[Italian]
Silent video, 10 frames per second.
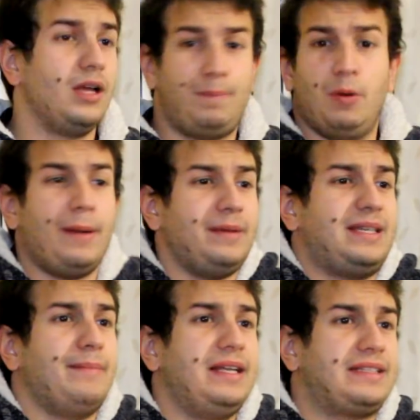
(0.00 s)
Eppure mi
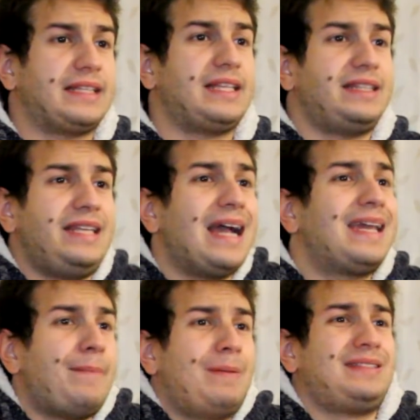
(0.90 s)
sembra di trattarti
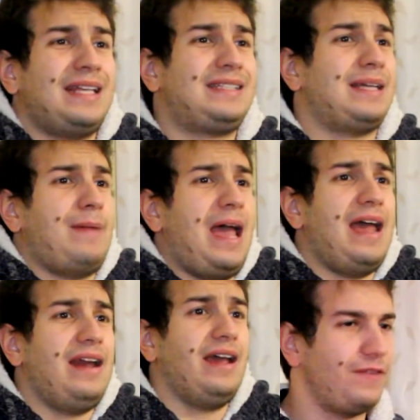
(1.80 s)
anche abbastanza
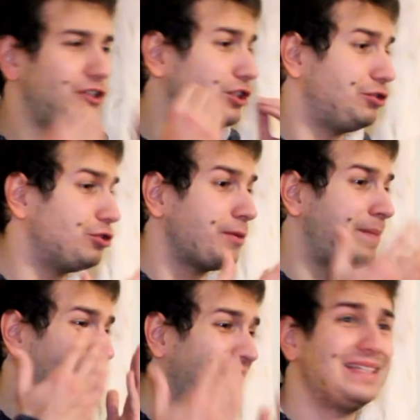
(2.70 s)
bene. Faccio di tutto
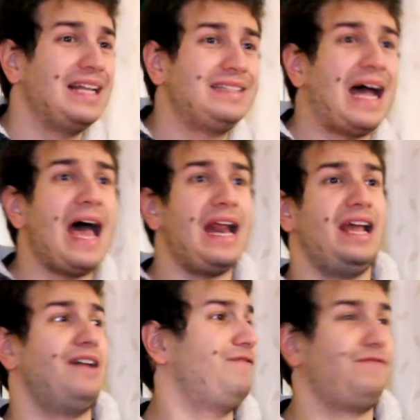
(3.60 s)
per esaltare
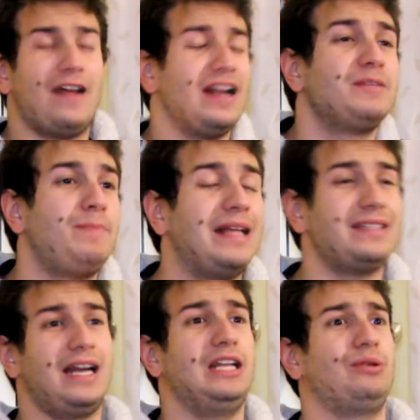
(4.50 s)
e far
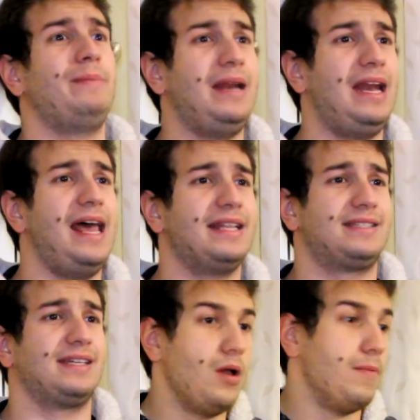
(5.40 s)
risplendere la tua
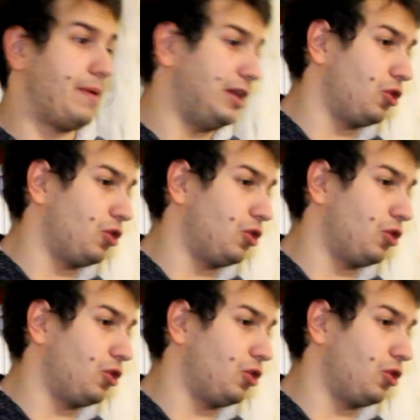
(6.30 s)
bellezza. Prendo